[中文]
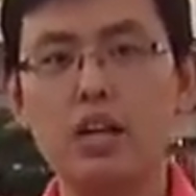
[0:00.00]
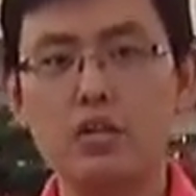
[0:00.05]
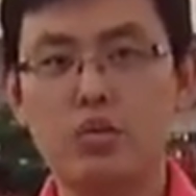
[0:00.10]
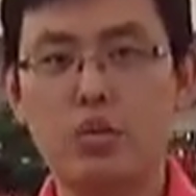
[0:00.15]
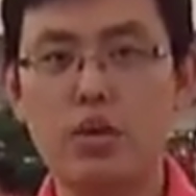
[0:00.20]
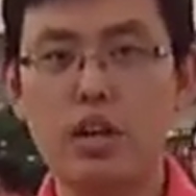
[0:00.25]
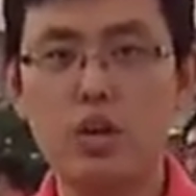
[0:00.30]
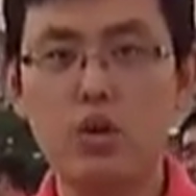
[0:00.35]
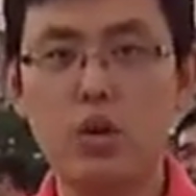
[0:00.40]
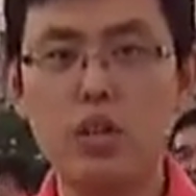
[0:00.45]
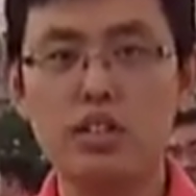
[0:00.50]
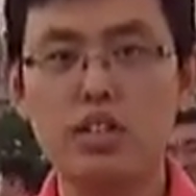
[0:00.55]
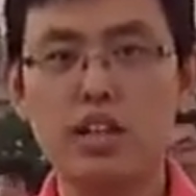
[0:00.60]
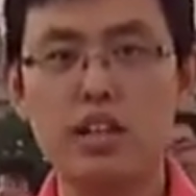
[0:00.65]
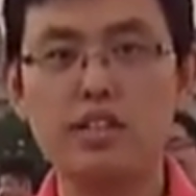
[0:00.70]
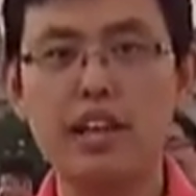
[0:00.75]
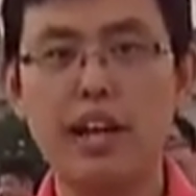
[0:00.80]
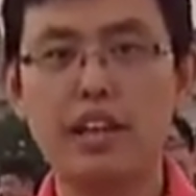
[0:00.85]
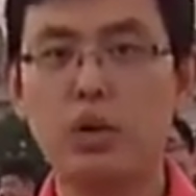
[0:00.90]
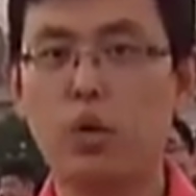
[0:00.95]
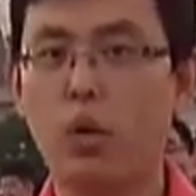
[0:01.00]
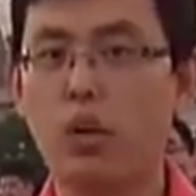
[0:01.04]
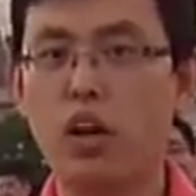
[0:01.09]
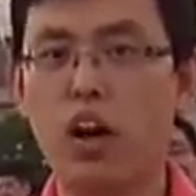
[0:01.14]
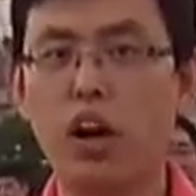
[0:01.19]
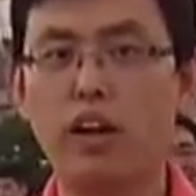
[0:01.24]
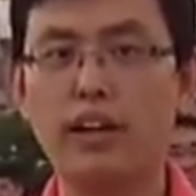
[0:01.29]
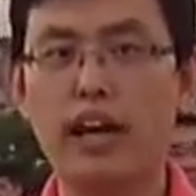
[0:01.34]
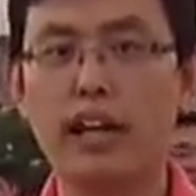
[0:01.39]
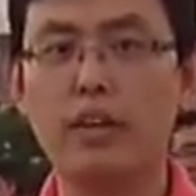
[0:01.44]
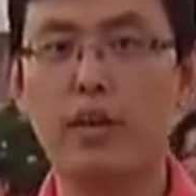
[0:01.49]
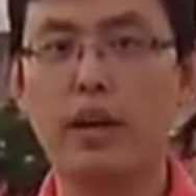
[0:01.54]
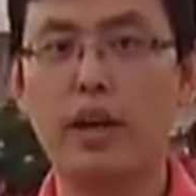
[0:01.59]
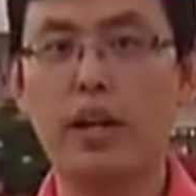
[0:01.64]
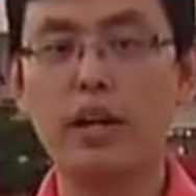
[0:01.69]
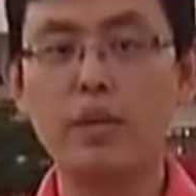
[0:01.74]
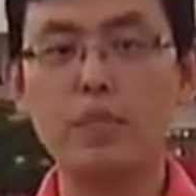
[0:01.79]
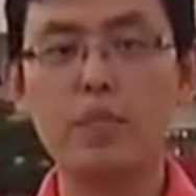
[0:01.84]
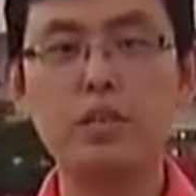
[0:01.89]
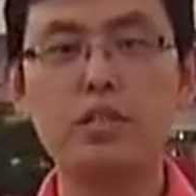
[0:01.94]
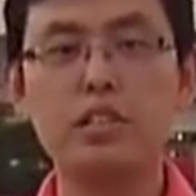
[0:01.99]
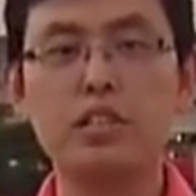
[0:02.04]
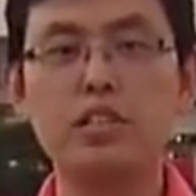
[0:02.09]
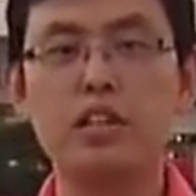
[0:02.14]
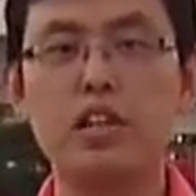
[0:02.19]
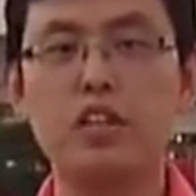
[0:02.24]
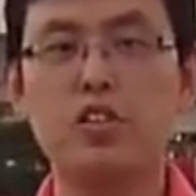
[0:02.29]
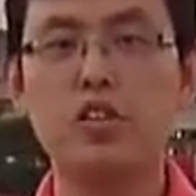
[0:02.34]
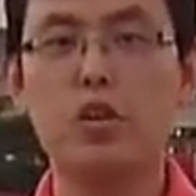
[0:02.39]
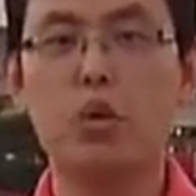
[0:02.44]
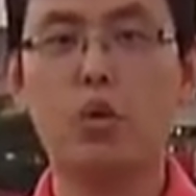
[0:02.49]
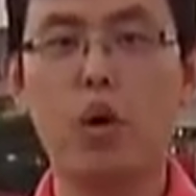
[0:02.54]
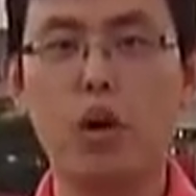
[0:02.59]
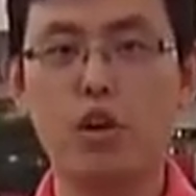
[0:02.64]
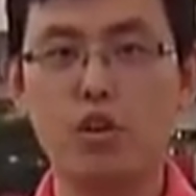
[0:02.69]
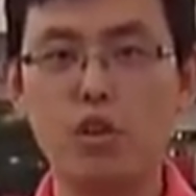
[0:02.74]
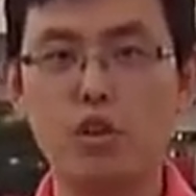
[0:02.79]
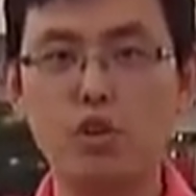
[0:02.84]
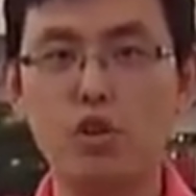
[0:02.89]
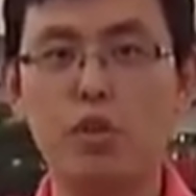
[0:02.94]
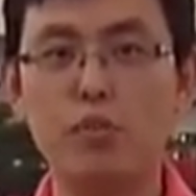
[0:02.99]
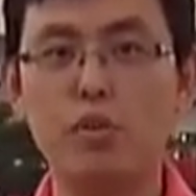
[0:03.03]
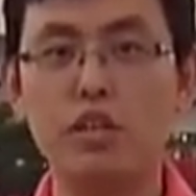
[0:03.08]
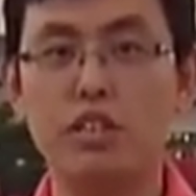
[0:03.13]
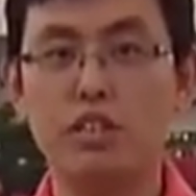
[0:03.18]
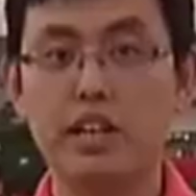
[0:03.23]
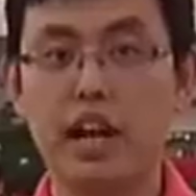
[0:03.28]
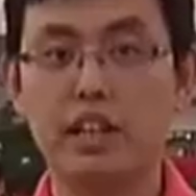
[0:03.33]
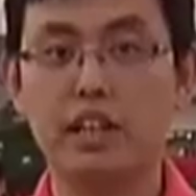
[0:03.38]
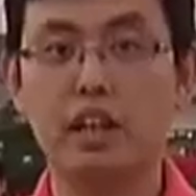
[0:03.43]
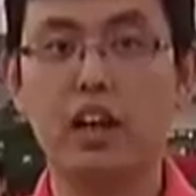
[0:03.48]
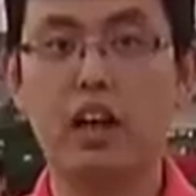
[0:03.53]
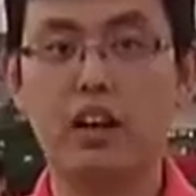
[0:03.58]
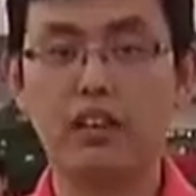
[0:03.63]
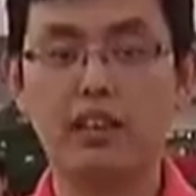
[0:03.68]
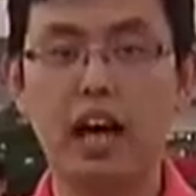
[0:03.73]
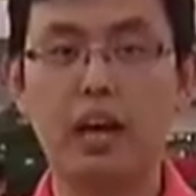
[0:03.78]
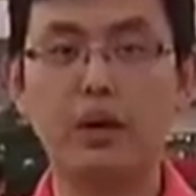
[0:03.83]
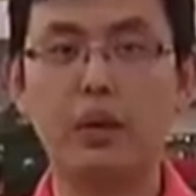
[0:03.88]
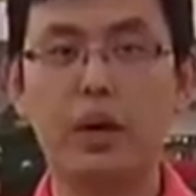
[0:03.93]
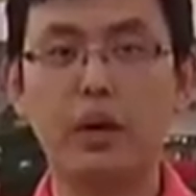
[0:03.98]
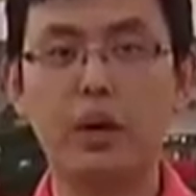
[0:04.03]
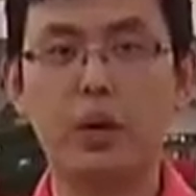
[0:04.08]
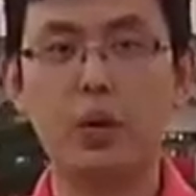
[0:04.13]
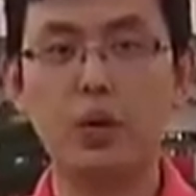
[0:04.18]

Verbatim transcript: 所以说，现在的广州恒大队不仅仅是广州球迷喜爱的恒大队，